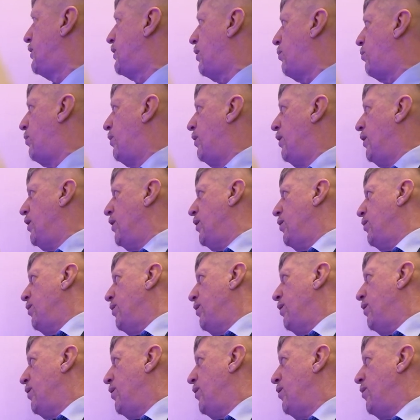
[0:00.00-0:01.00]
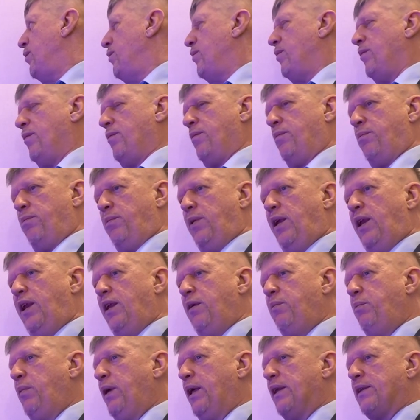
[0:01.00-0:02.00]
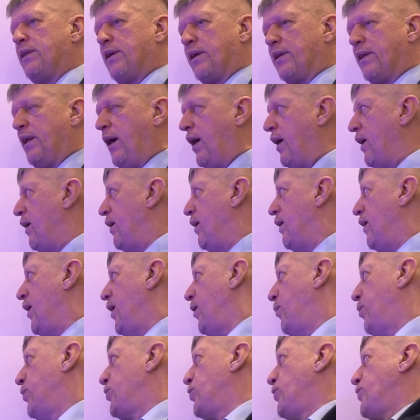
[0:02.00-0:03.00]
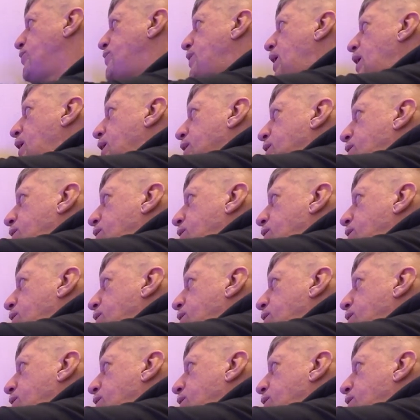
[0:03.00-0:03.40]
там миллиметр, да, и потом взяли